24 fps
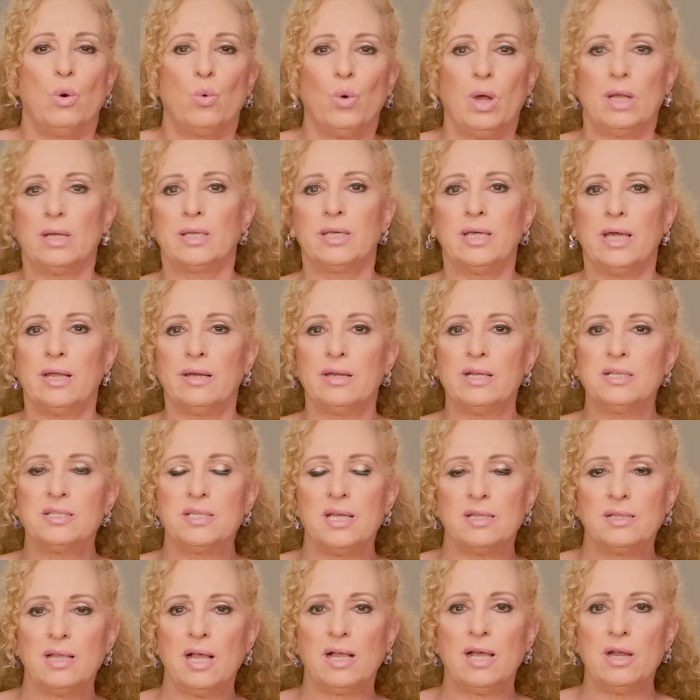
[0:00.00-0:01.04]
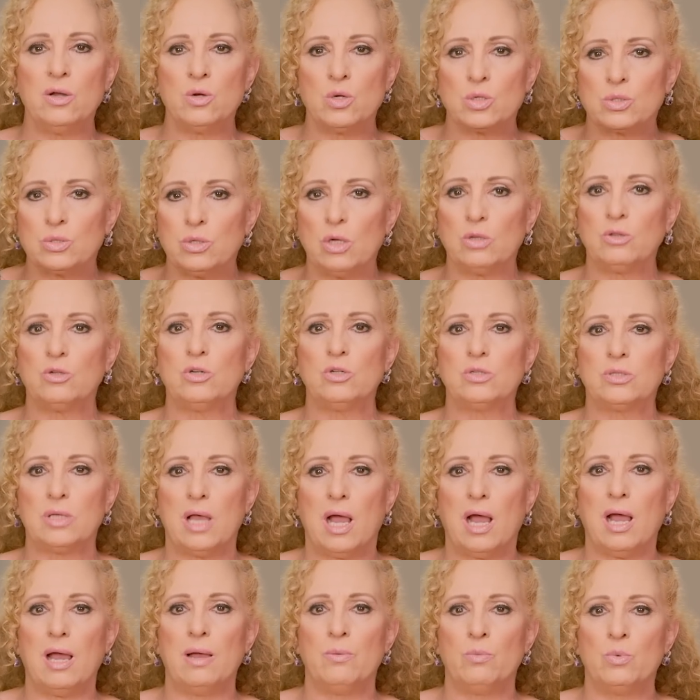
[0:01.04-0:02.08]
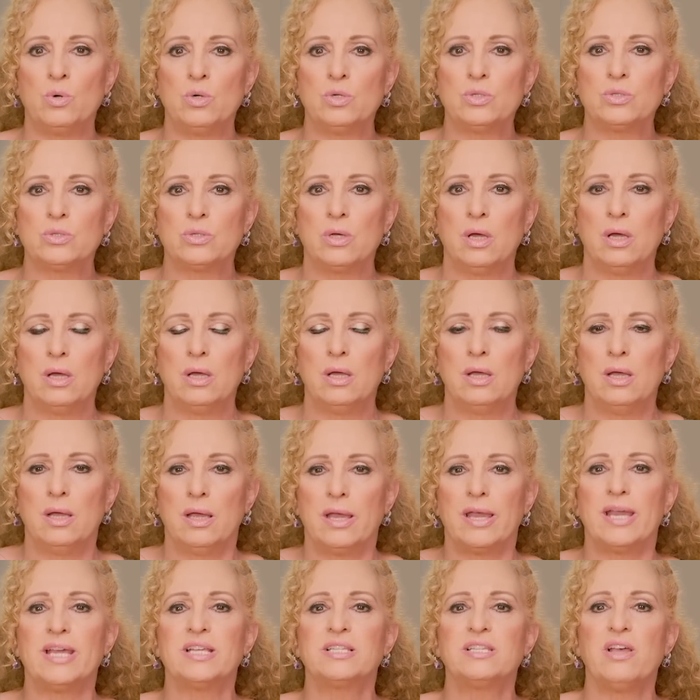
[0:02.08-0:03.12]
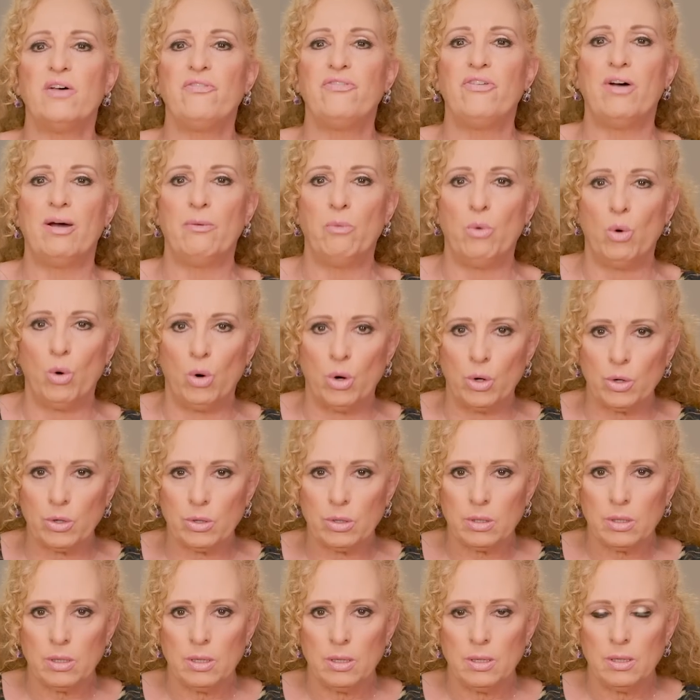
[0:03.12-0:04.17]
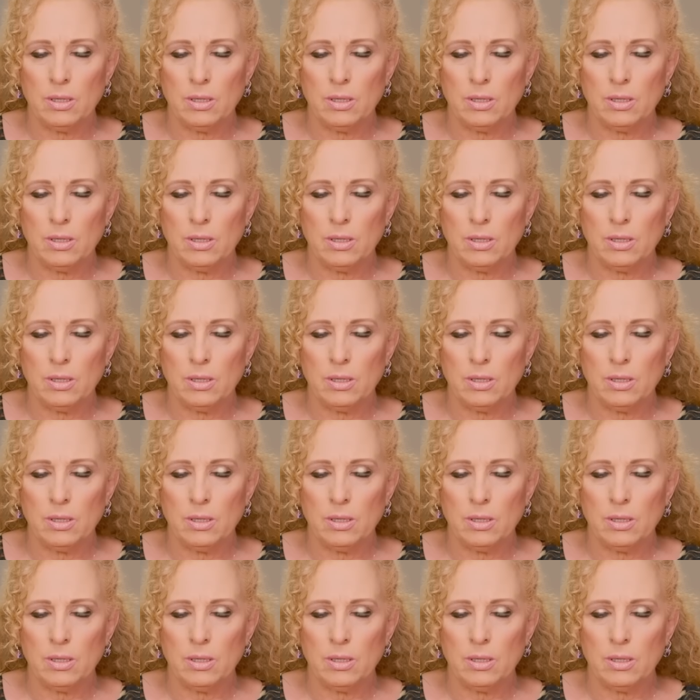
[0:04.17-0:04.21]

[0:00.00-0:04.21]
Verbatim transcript: Cualquier receta que nosotros hagamos es a favor